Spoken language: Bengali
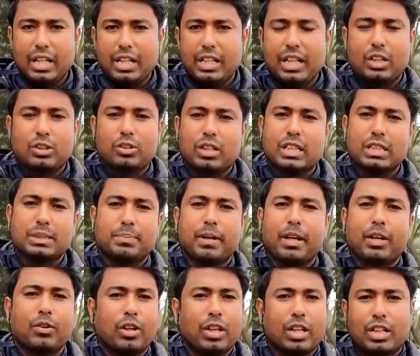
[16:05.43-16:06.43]
কীটনাশক
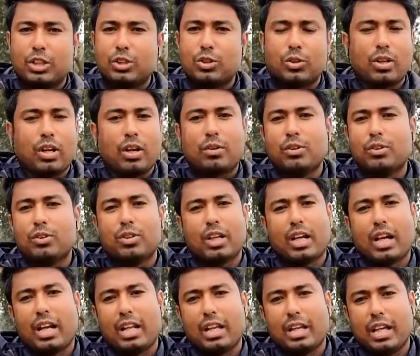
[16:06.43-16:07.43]
স্প্রে করে কৃষকরাও কিন্তু
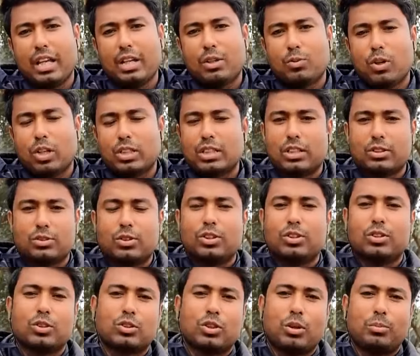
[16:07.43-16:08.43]
এখানে এই
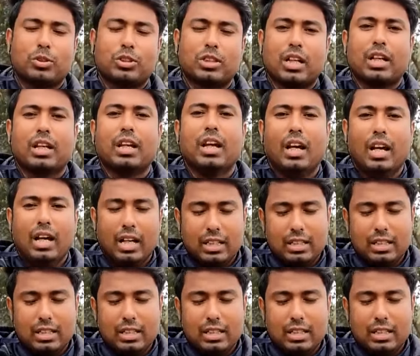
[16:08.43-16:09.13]
কুয়াশাজনিত সমস্যায়